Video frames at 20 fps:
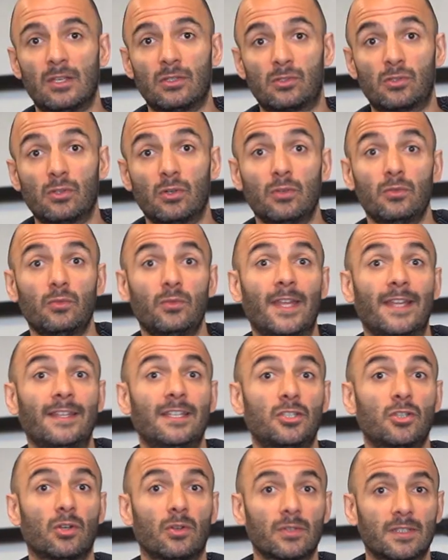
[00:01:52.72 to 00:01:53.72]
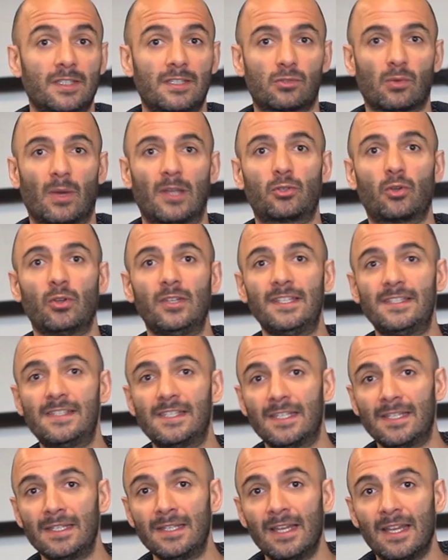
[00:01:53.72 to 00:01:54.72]
zone où il y a des gens qui sont
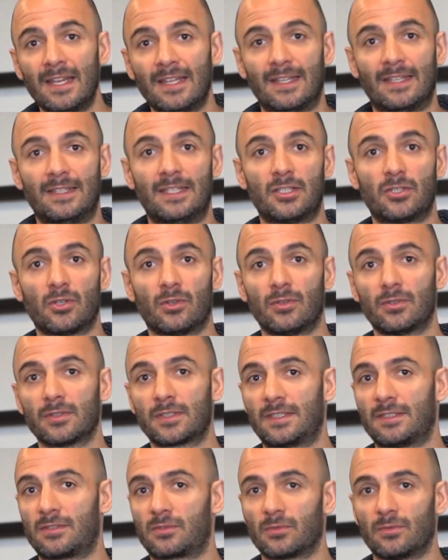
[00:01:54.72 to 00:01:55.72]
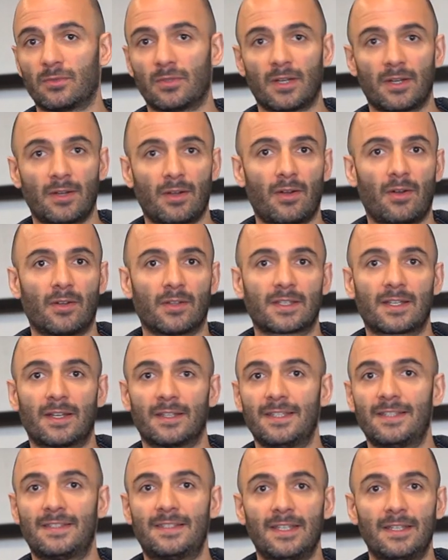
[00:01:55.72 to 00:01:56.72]
alcoolisés, il y a des gens qui sont euh, en
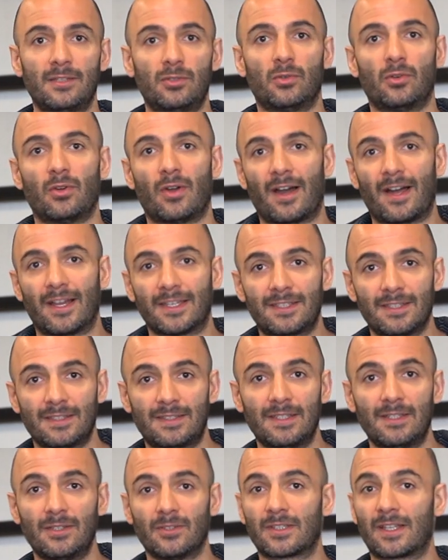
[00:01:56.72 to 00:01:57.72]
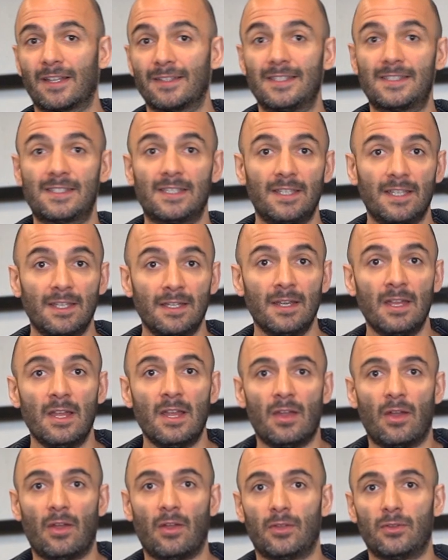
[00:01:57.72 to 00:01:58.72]
train d'essayer de raqueter, en train d'essayer
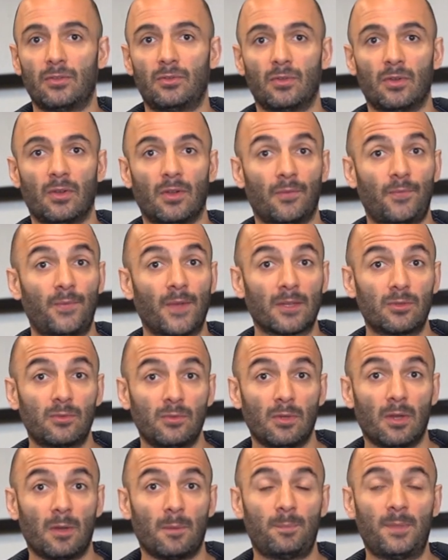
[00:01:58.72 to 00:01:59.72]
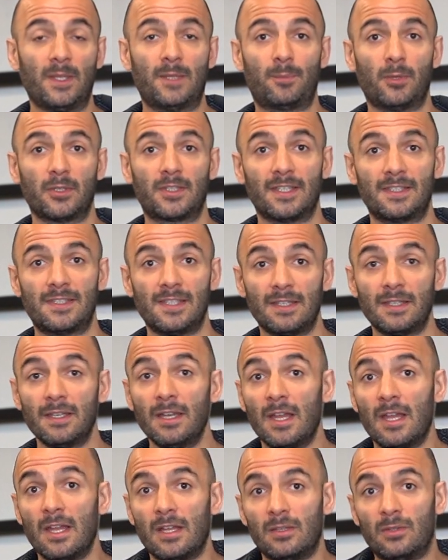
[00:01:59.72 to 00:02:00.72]
euh, de faire du euh, pickpocketing.
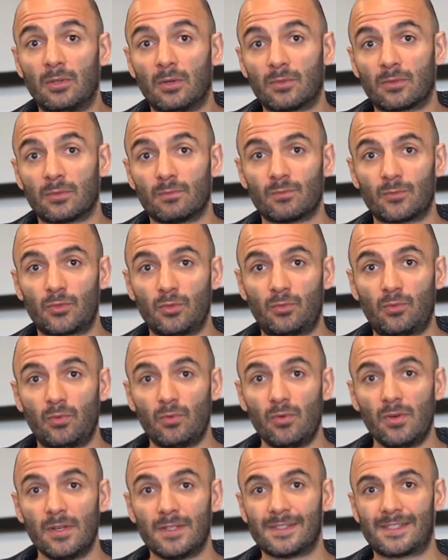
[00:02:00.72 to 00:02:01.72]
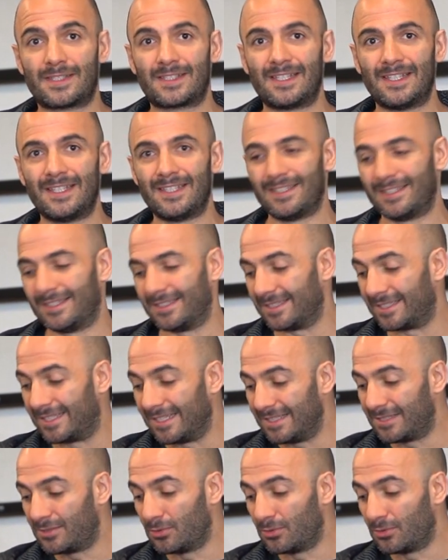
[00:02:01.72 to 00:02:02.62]
Donc du coup, c'est des